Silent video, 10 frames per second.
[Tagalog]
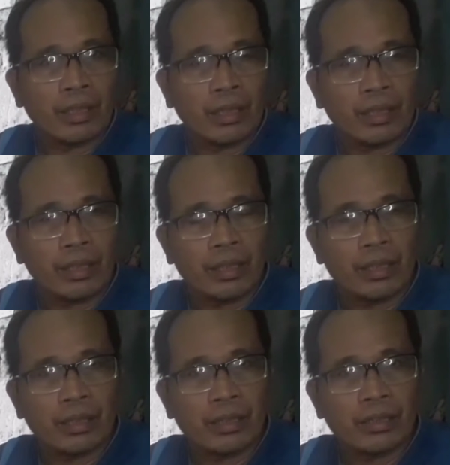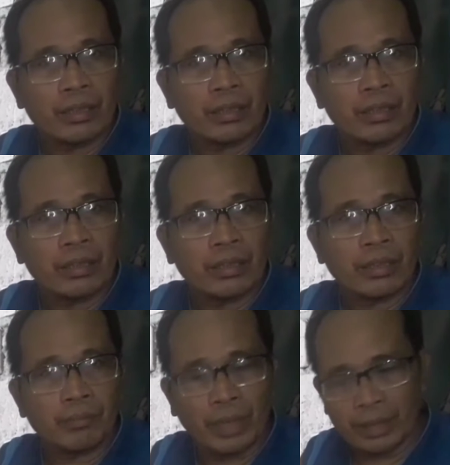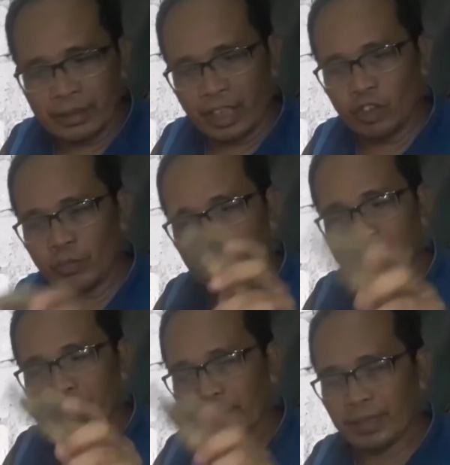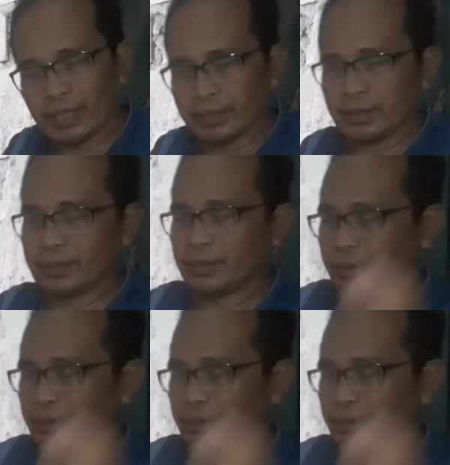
uh, para tayo maging ligtas